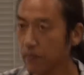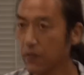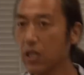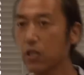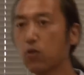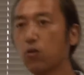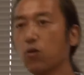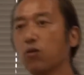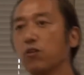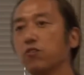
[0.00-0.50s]

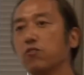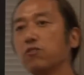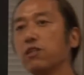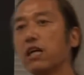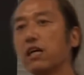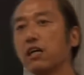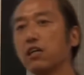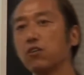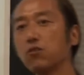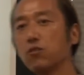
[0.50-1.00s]
でこういう流
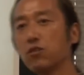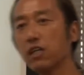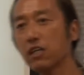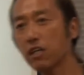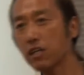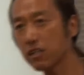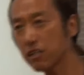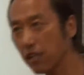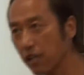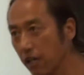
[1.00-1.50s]
れの
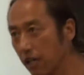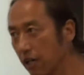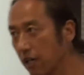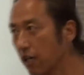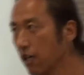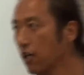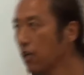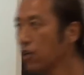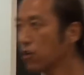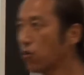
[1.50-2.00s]
中
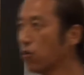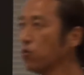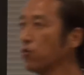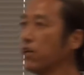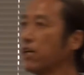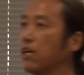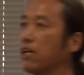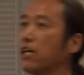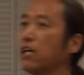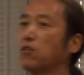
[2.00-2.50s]
でこ
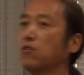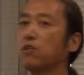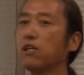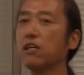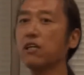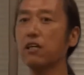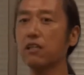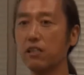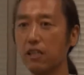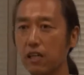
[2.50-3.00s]
の映画の
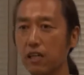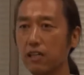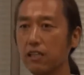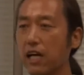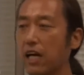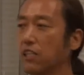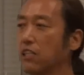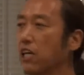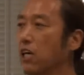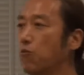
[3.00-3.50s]
中で
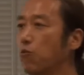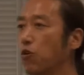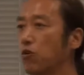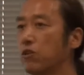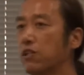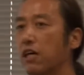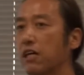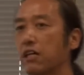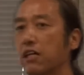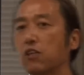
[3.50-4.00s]
何が
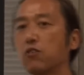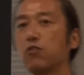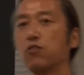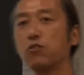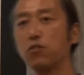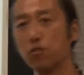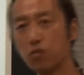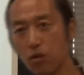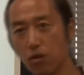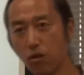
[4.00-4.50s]
問題かと
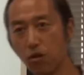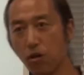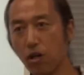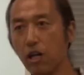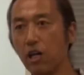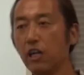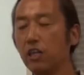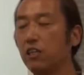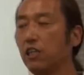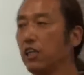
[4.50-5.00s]
いう
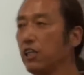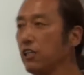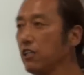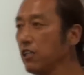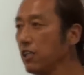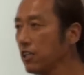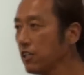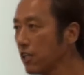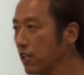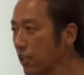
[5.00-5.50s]
と
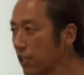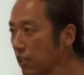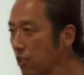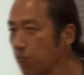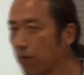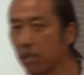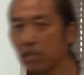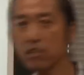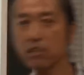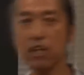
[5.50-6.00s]
倫理的
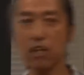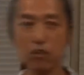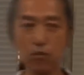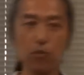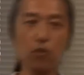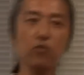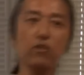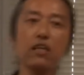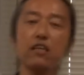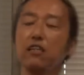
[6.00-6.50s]
に全
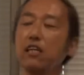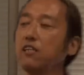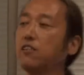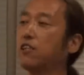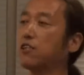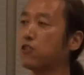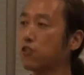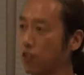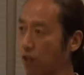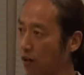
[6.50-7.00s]
く問題ない
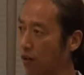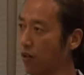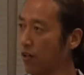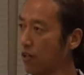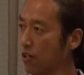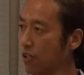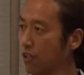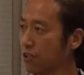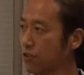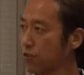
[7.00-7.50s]
んですよ
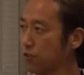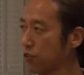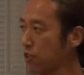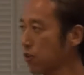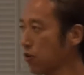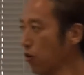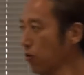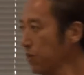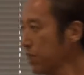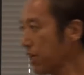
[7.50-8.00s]
そし
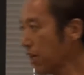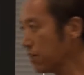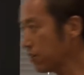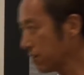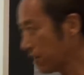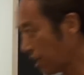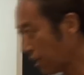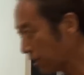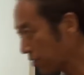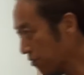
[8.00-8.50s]
て
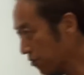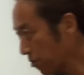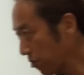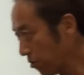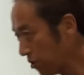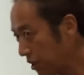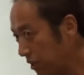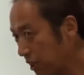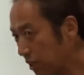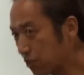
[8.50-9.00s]
コミカルな
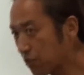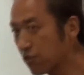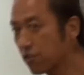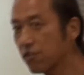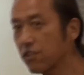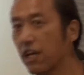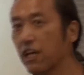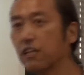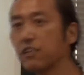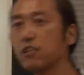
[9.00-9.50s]
ストーリーで
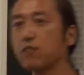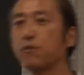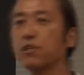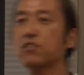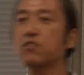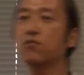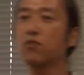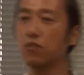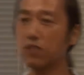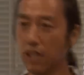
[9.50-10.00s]
綴られて
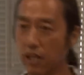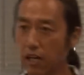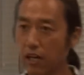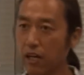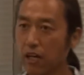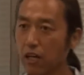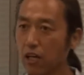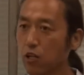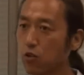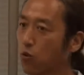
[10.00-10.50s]
ますの
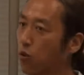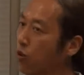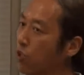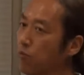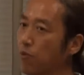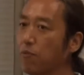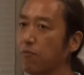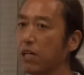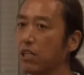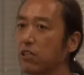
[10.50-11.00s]
でこ
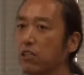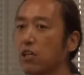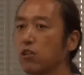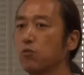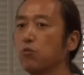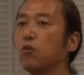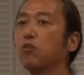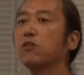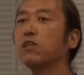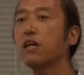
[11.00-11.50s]
れも全
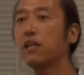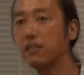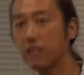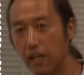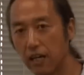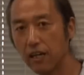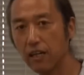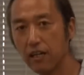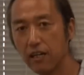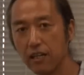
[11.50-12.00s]
く問題
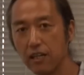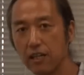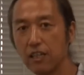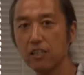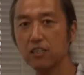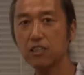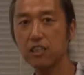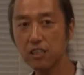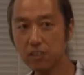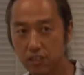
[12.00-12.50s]
ない
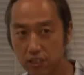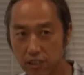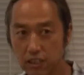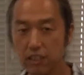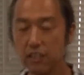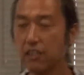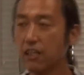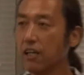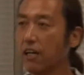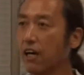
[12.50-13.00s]
しか
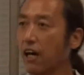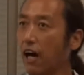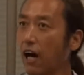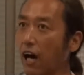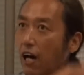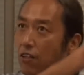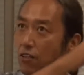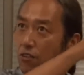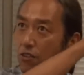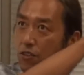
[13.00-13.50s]
し
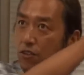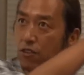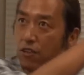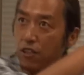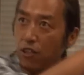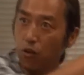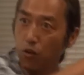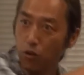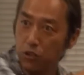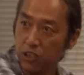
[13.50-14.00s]
ある
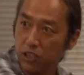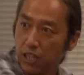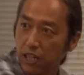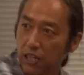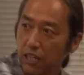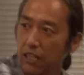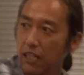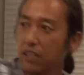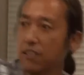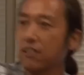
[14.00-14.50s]
星
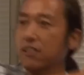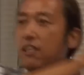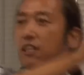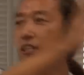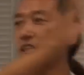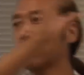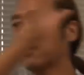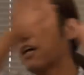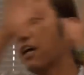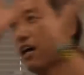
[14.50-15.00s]
からやっ
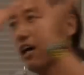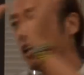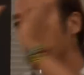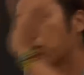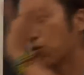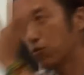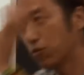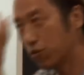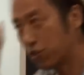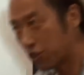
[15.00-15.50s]
てき
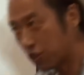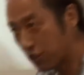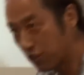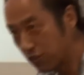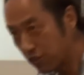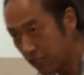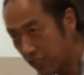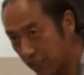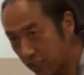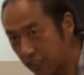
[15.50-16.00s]
たこの地
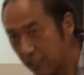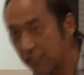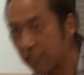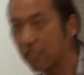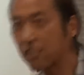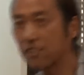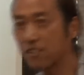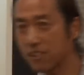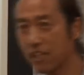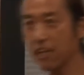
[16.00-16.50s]
球にやってき
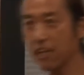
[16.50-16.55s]
たです